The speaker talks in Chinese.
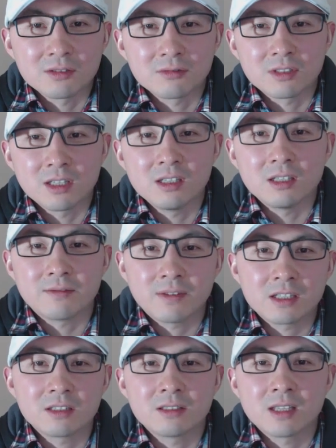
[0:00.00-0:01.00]
述审理发
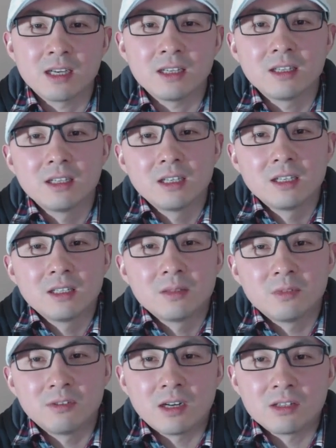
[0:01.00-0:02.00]
生在
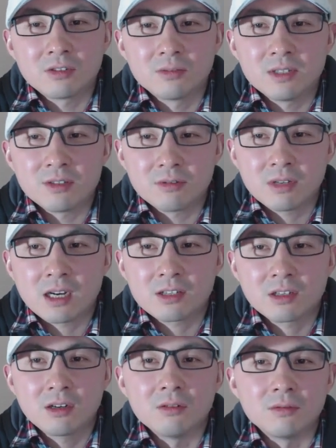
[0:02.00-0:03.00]
孟晚舟被拘押
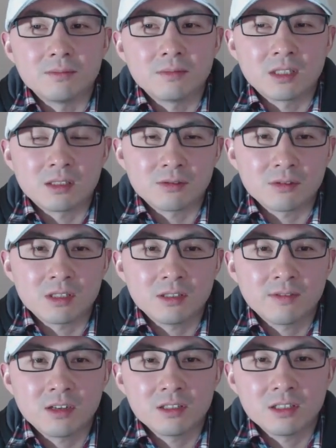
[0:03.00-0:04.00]
之后啊，说西
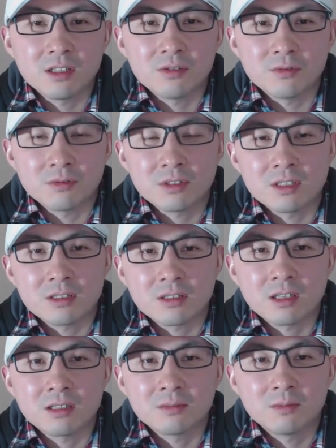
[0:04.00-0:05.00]
方一些舆论
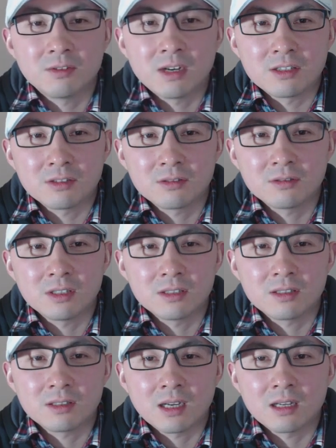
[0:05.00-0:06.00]
将孟晚舟和
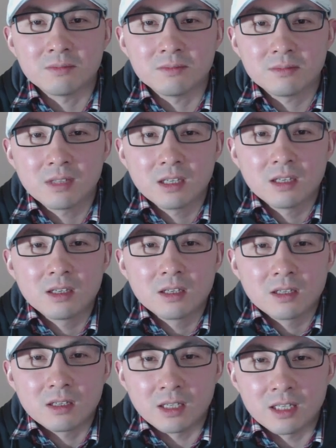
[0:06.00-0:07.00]
此案
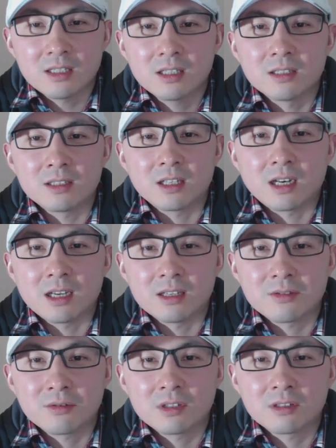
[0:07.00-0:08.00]
联系了起来，
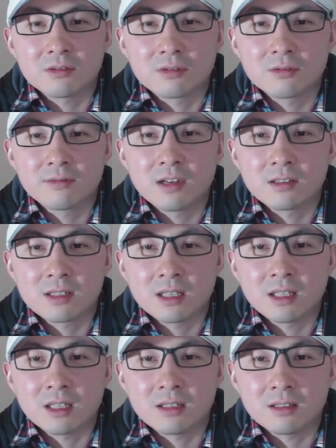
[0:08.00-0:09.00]
宣称中方
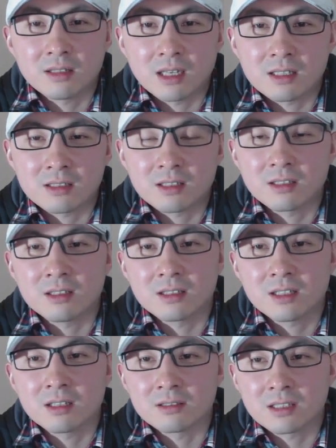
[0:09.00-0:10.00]
在拿这个
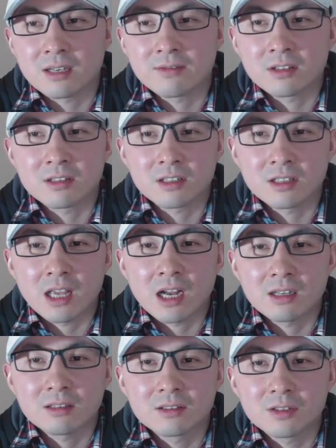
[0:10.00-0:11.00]
向加方施
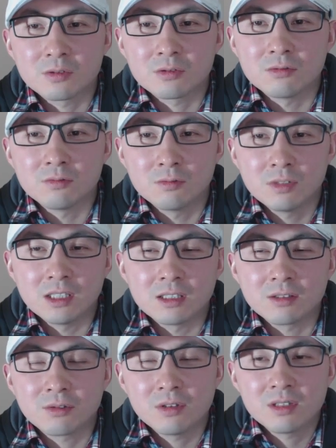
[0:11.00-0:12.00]
压，这种无理
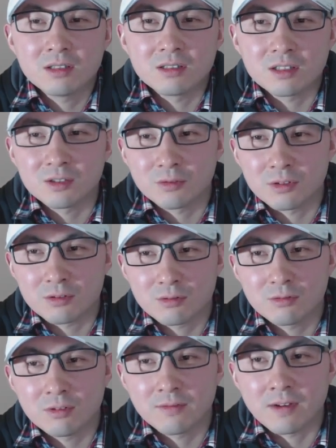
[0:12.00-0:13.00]
的推测是对中
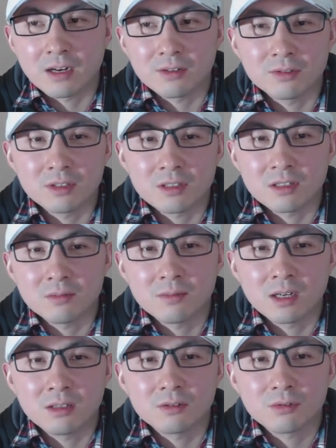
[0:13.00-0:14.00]
国法律的轻
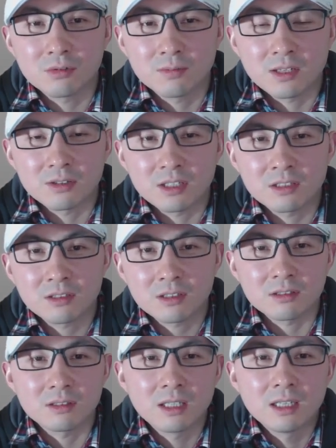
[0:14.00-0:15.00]
暴粗暴轻
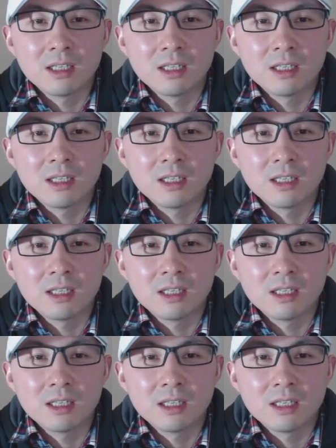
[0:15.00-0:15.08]
视，